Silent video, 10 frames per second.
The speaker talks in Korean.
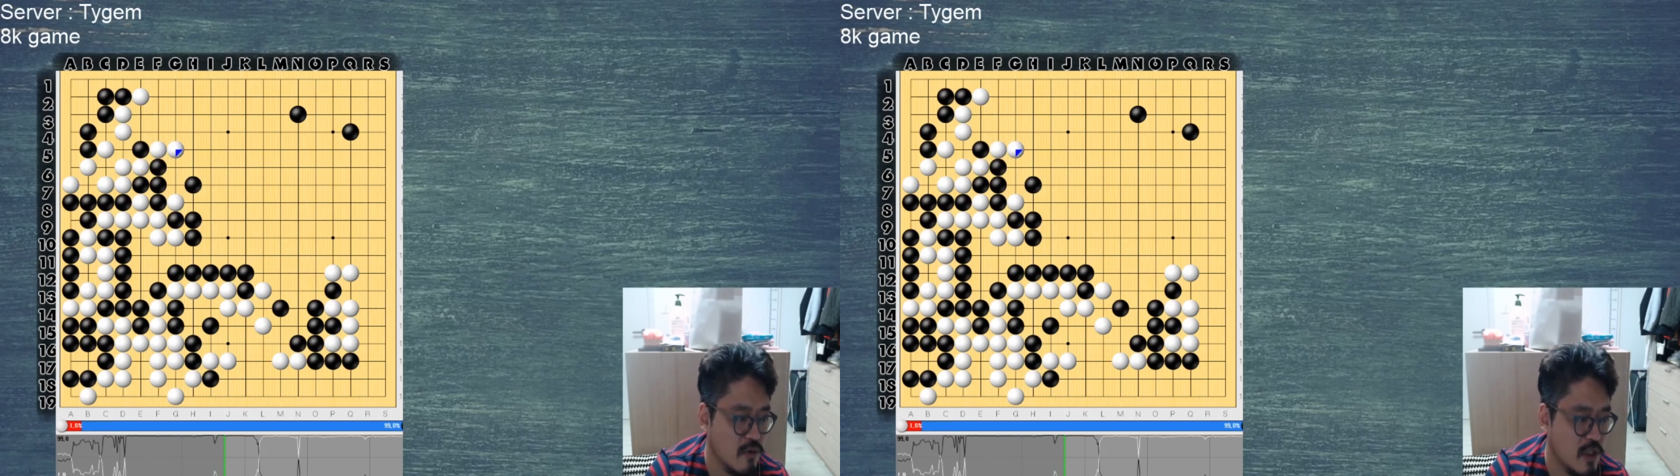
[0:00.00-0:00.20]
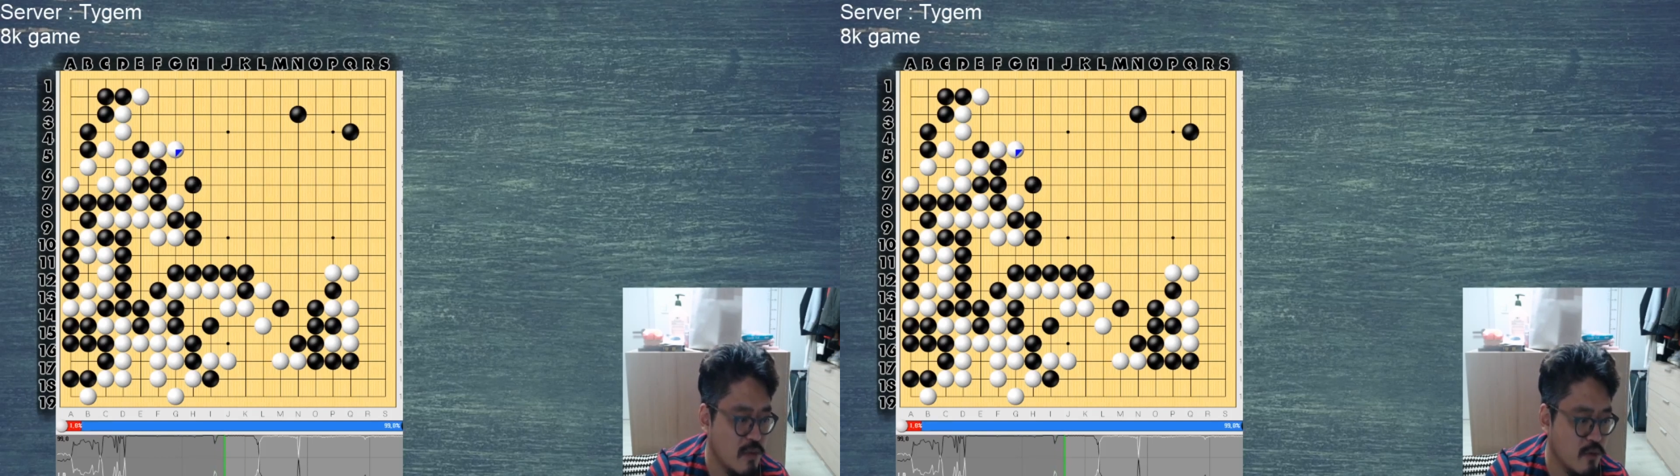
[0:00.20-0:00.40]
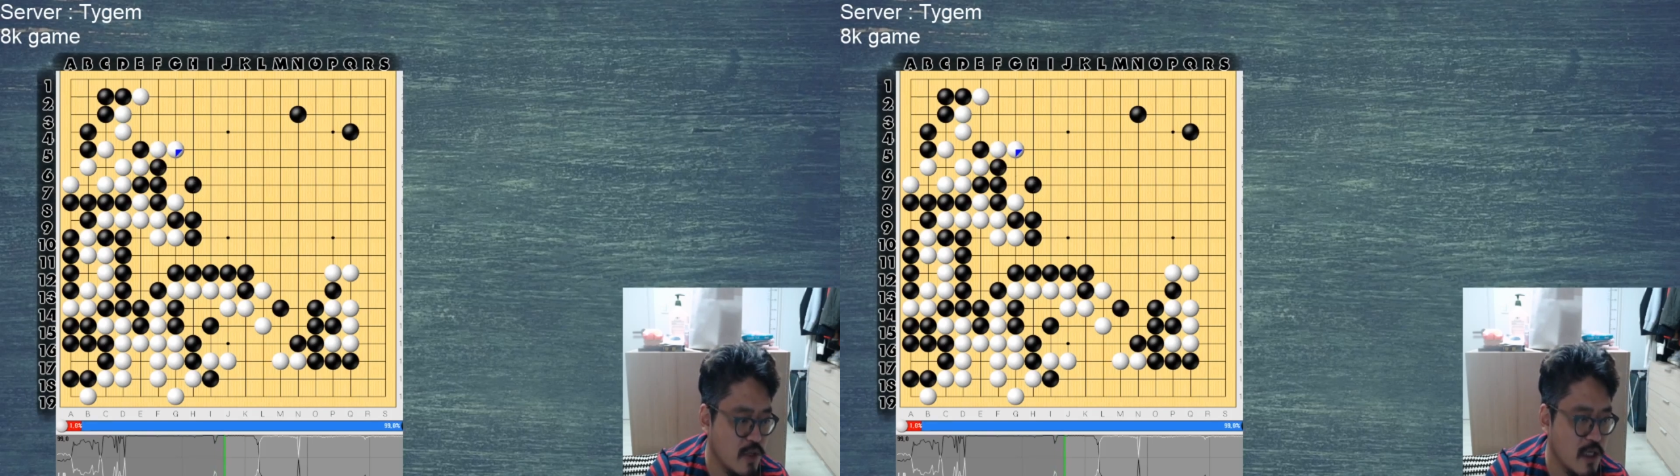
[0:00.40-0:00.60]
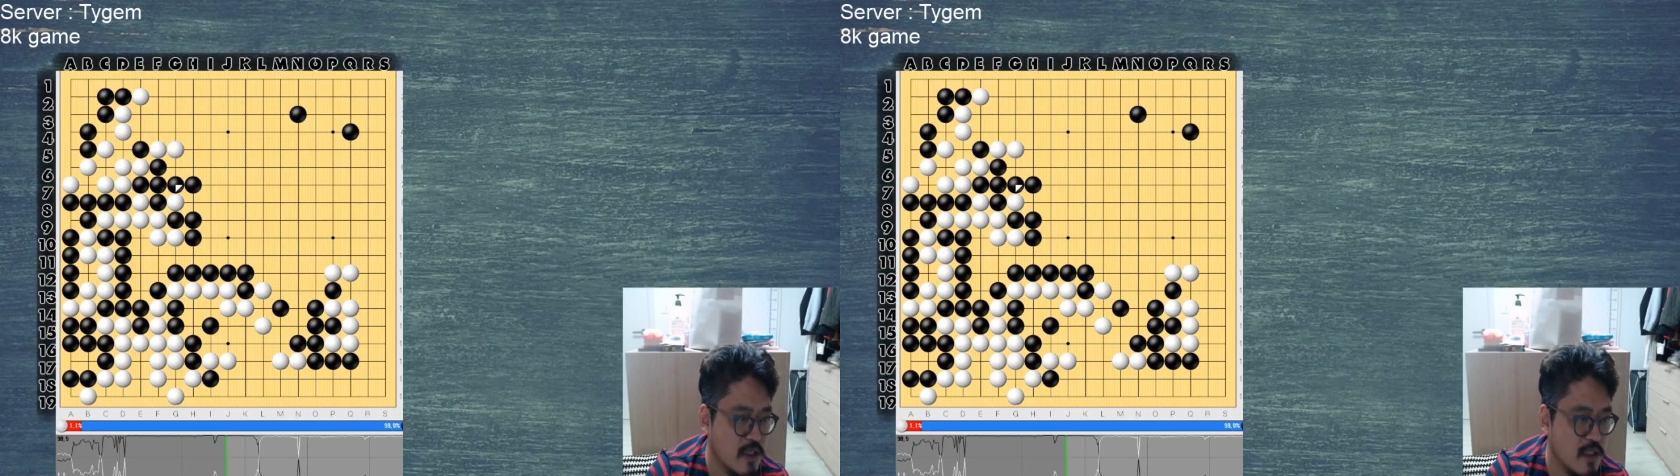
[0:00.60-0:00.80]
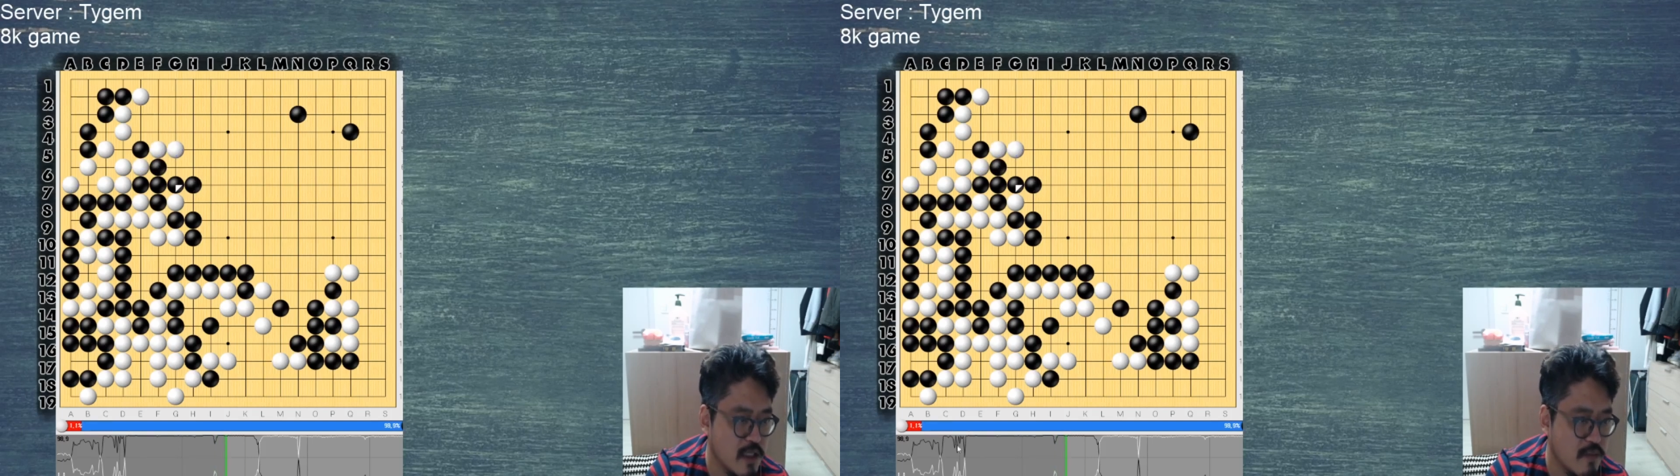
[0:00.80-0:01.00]
기본
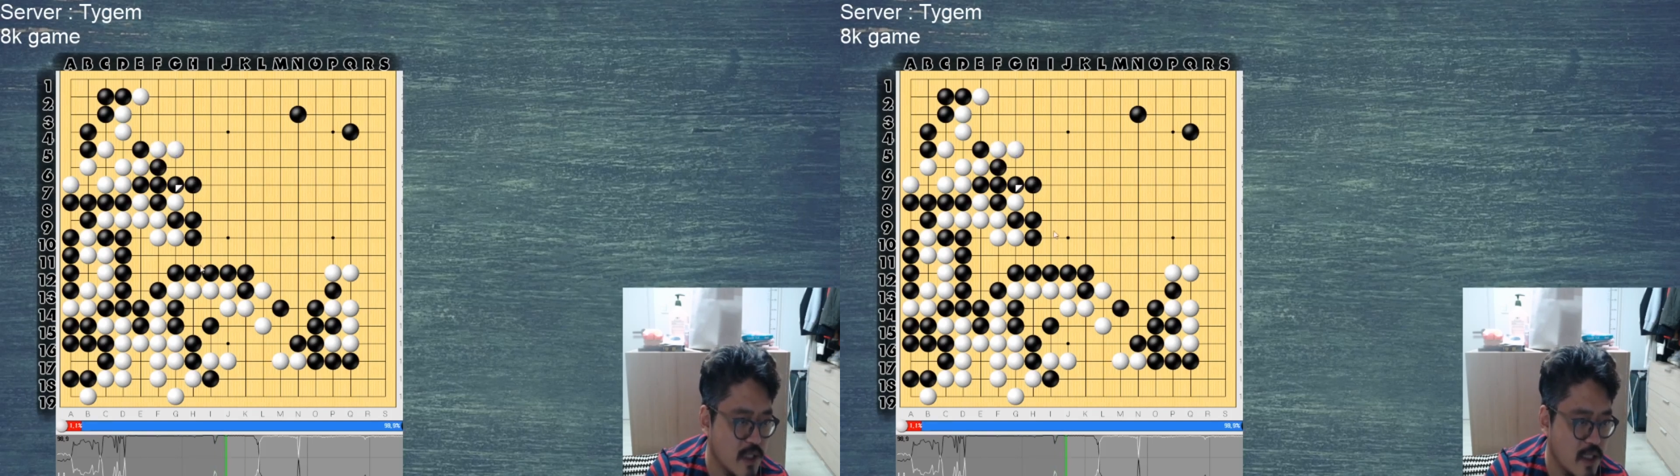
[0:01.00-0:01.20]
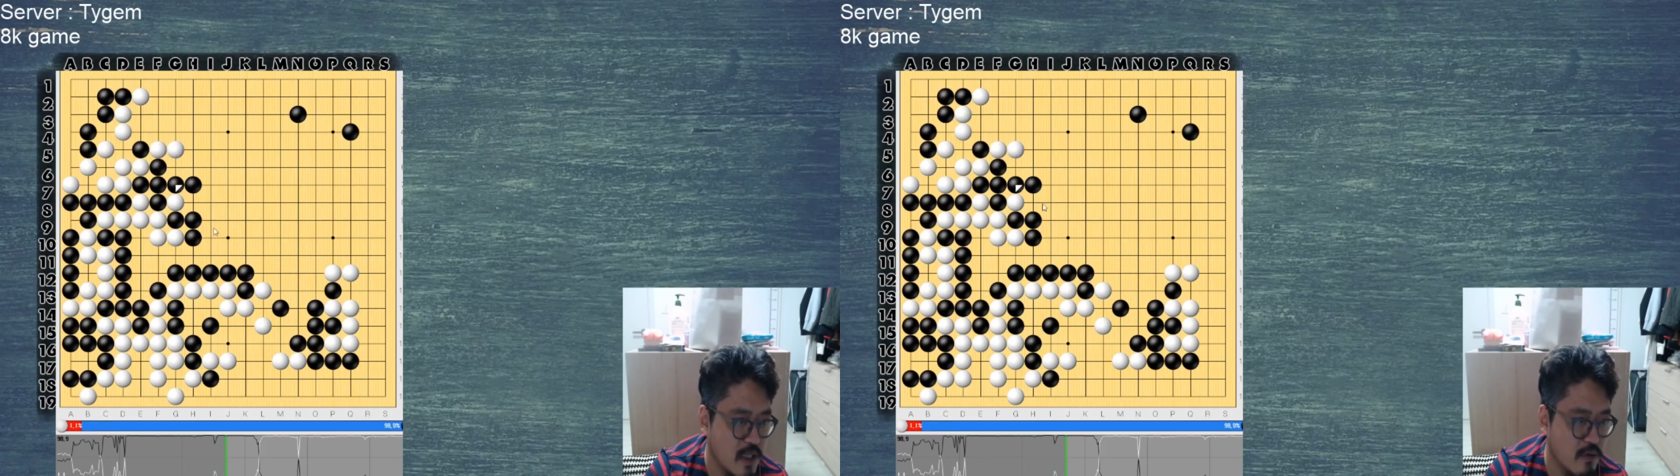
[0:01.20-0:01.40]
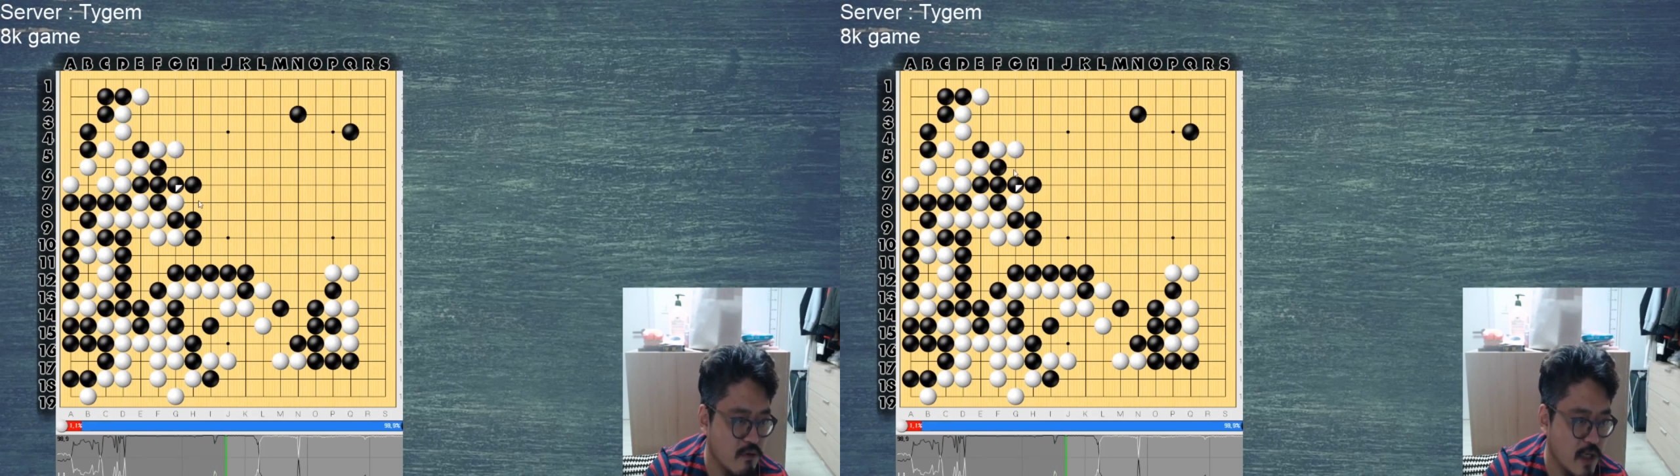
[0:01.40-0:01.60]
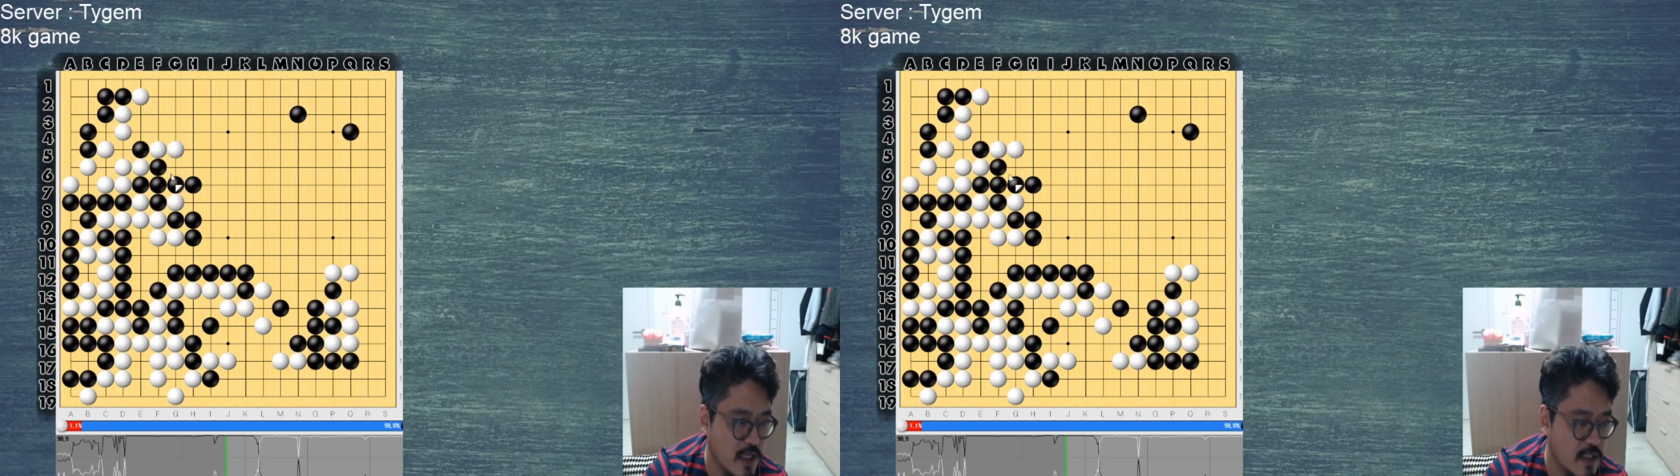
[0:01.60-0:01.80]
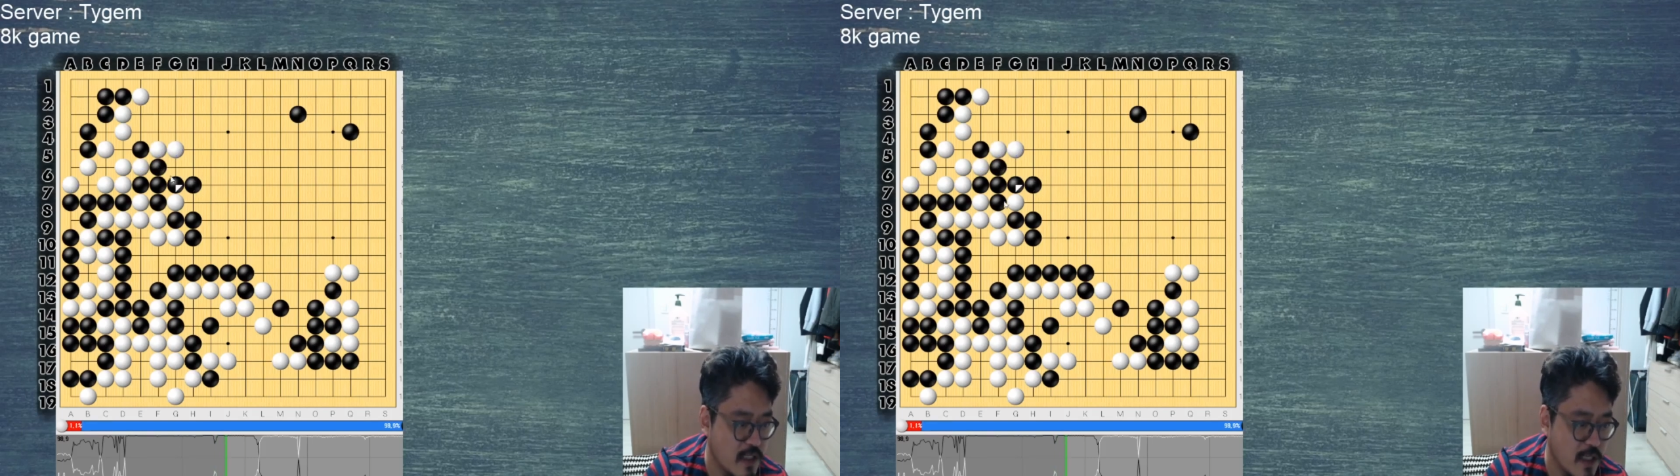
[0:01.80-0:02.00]
테크닉입니다. 요게
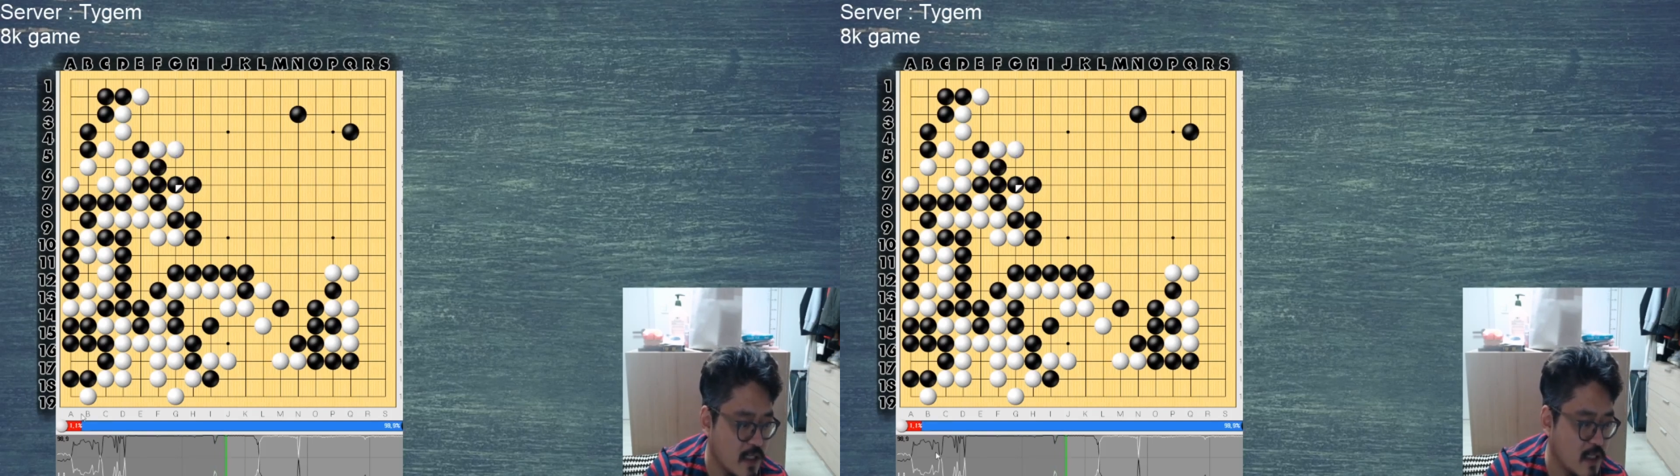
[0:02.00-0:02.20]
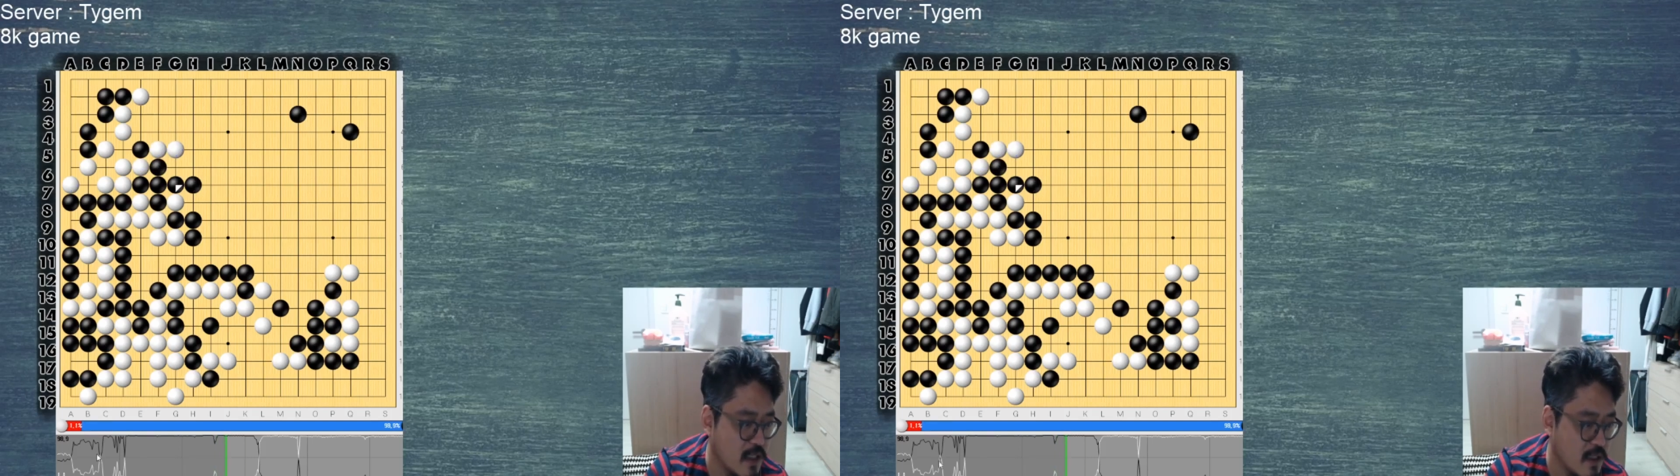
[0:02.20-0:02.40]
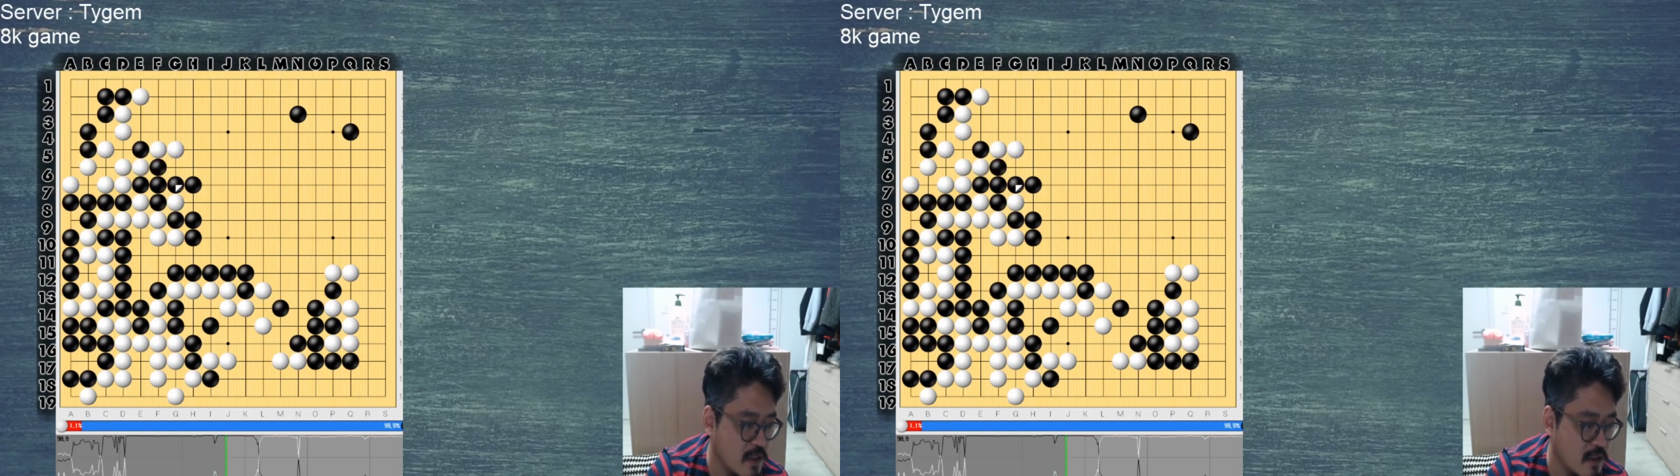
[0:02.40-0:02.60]
아니라